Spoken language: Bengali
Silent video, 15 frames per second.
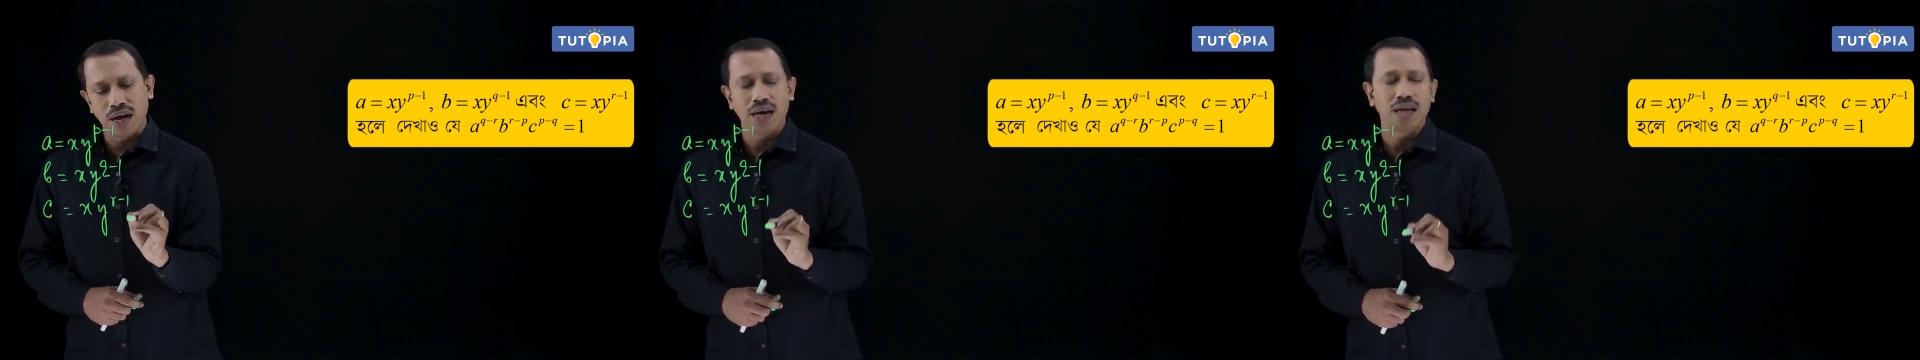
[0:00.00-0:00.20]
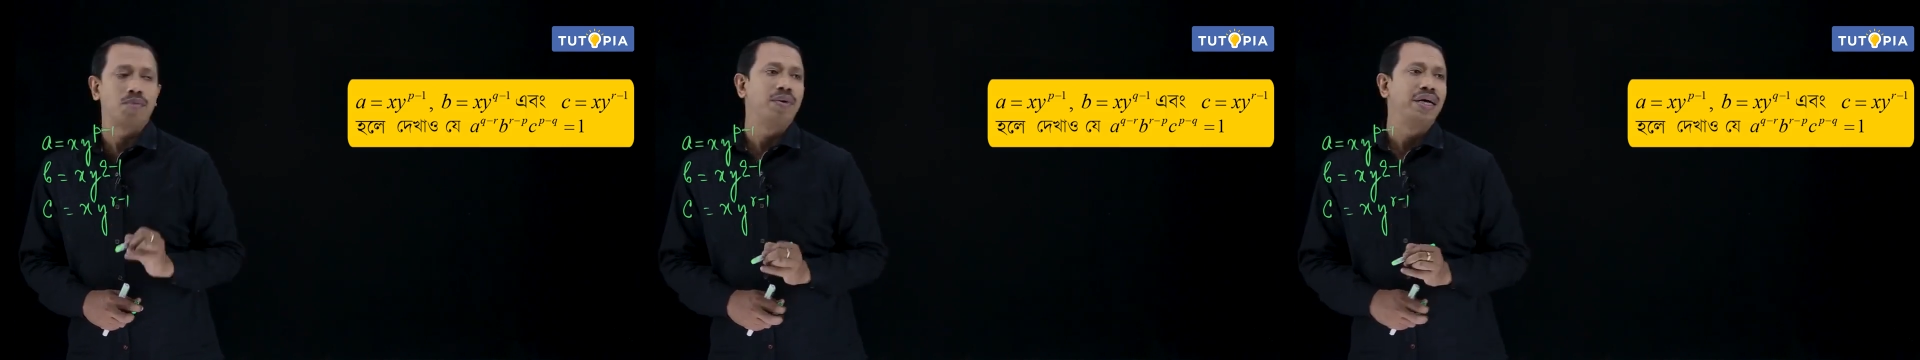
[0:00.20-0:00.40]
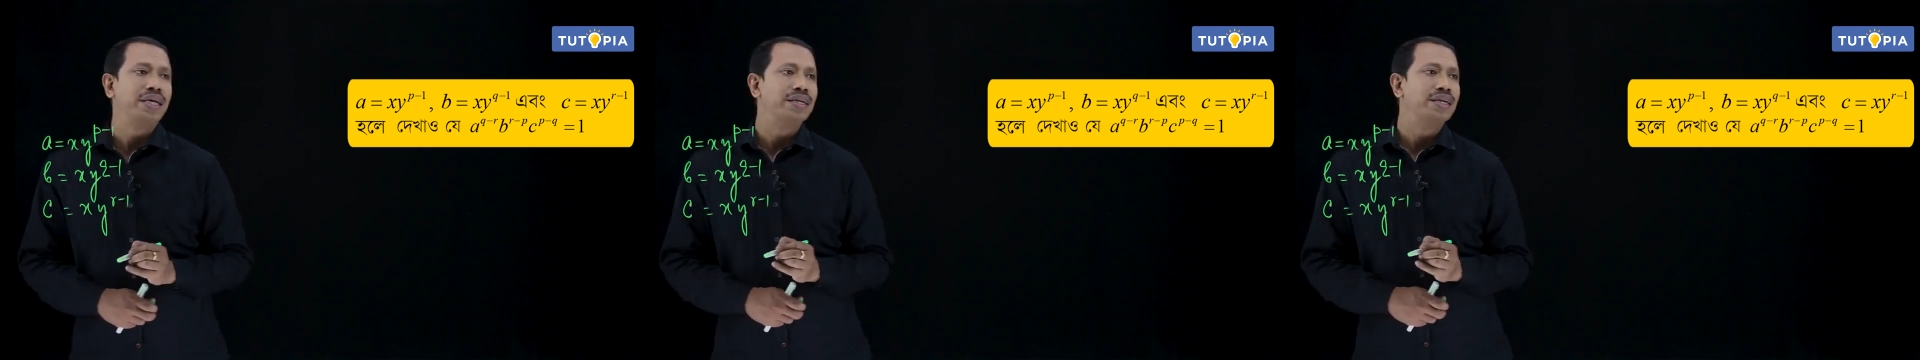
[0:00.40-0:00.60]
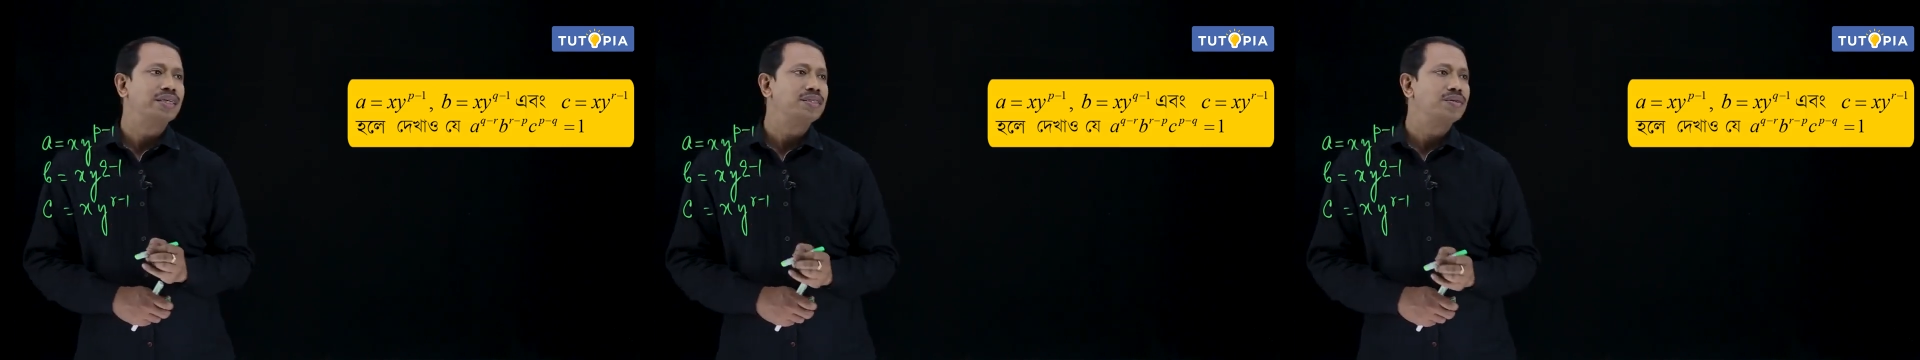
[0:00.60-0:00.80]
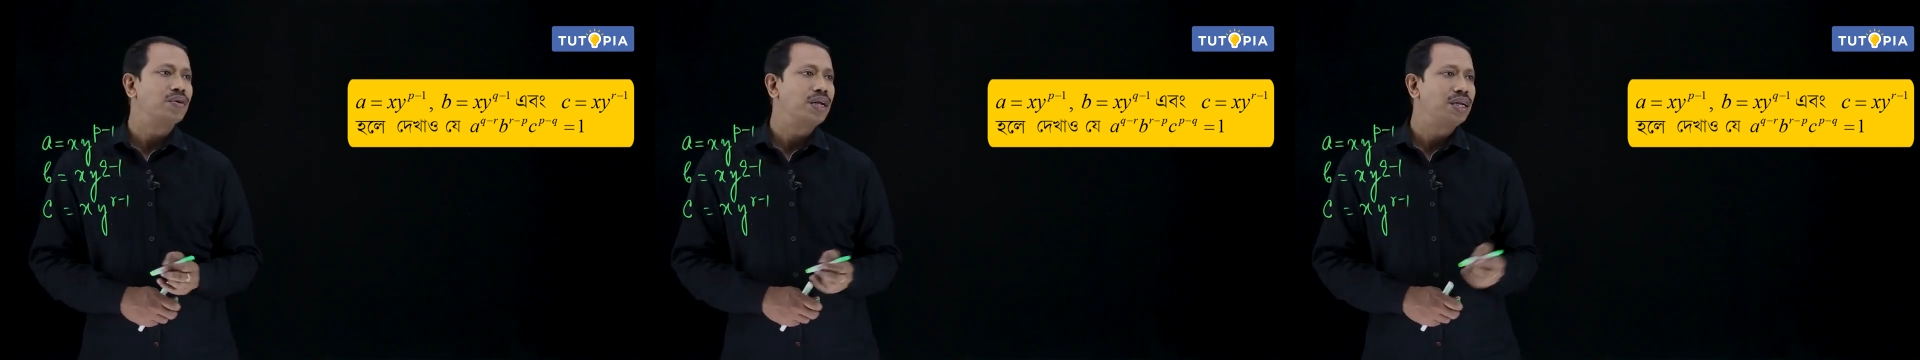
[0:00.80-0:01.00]
আর
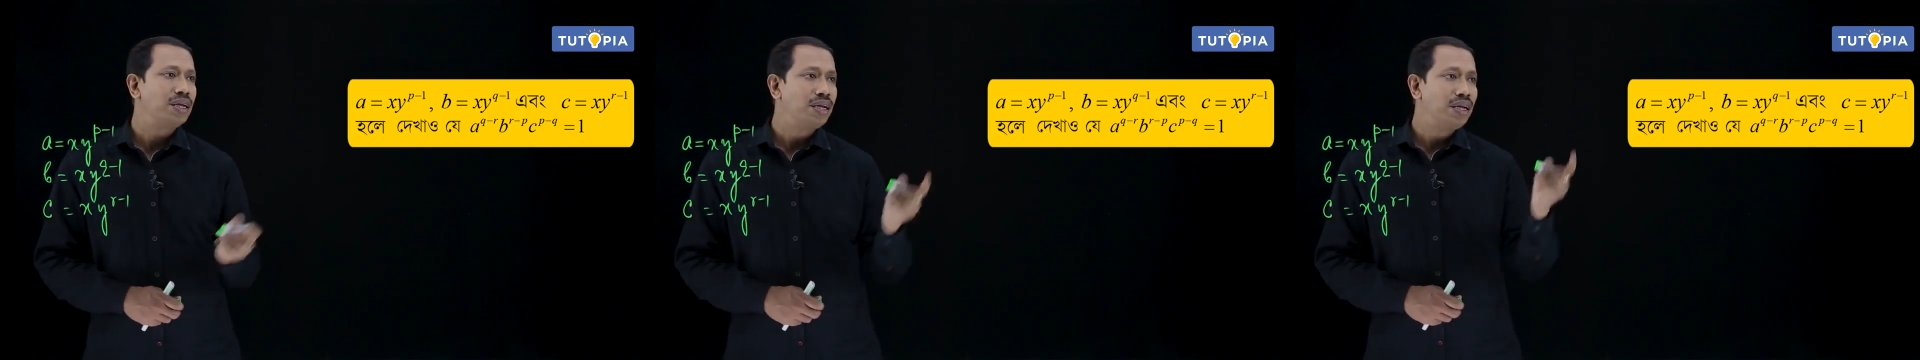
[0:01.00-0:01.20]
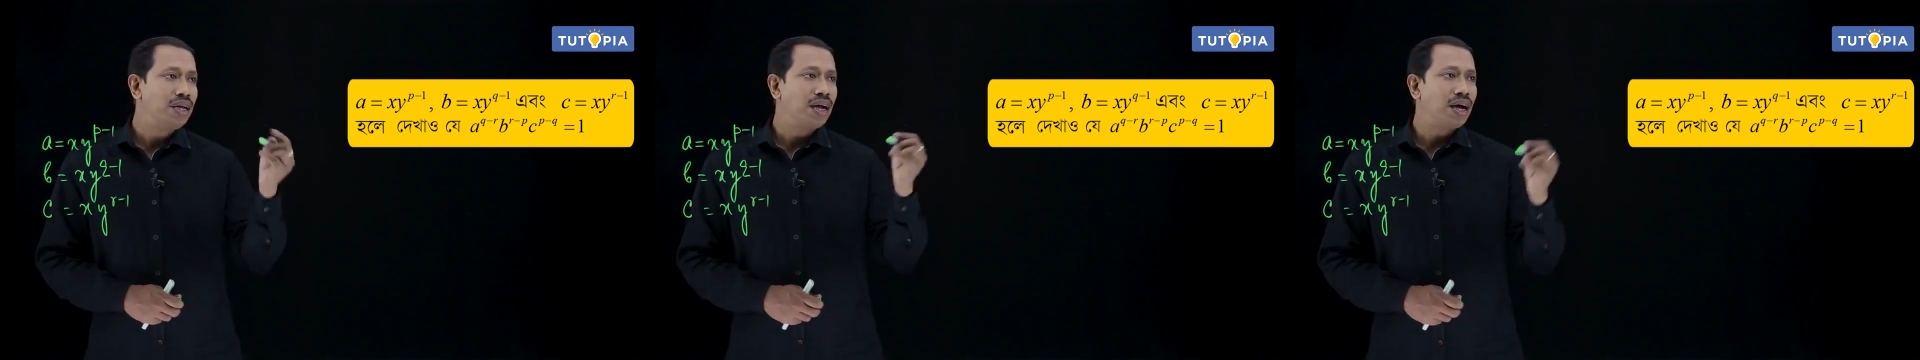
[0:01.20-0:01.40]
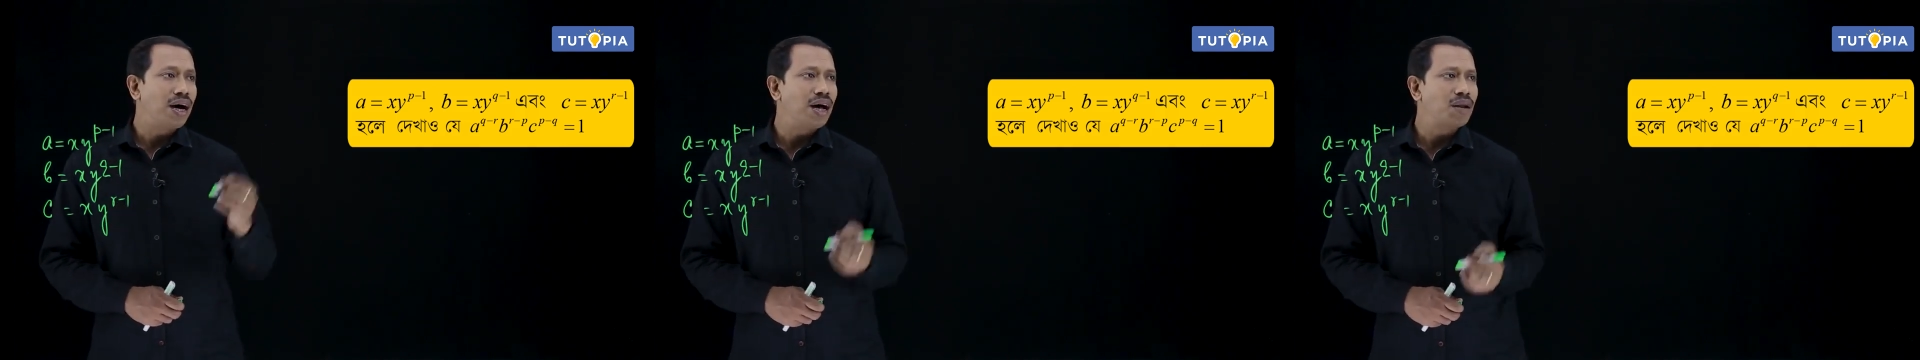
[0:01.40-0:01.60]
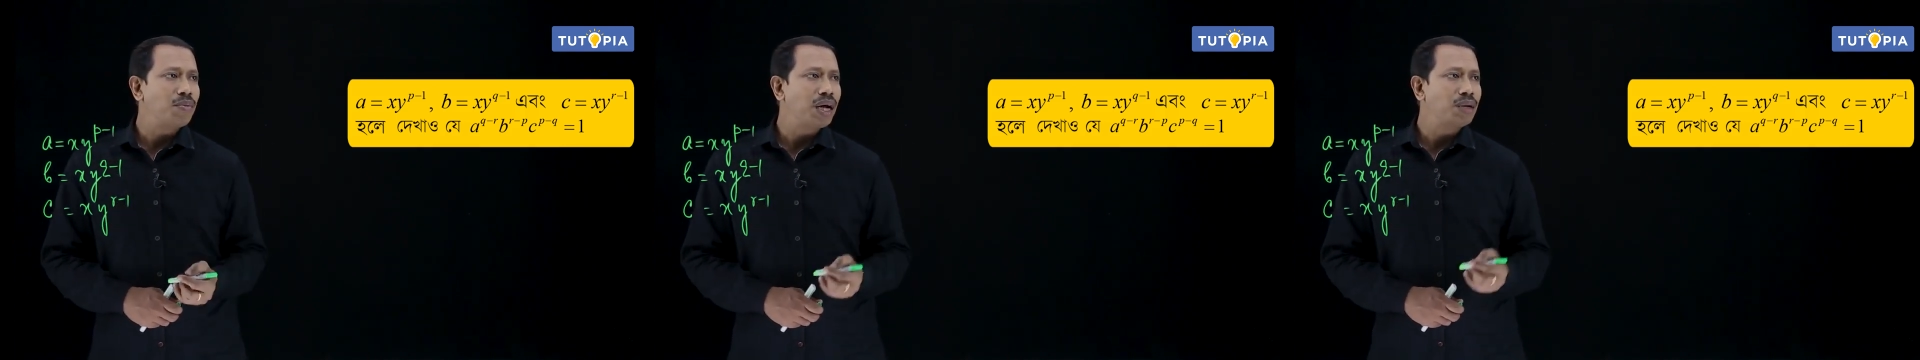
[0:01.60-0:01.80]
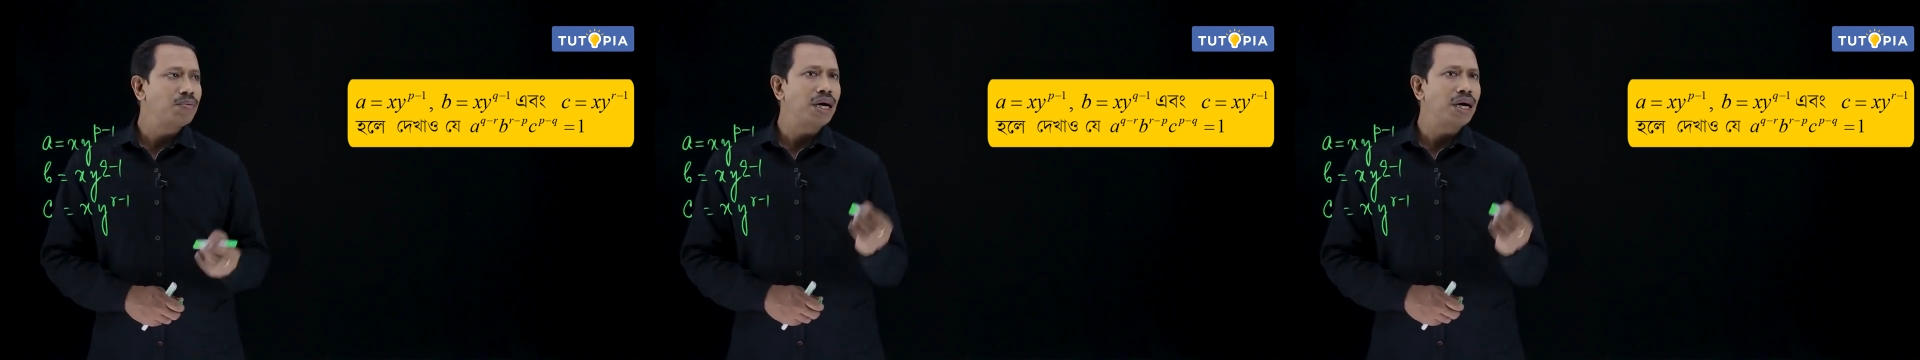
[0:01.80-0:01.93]
মাইনাস ওয়ান কার মান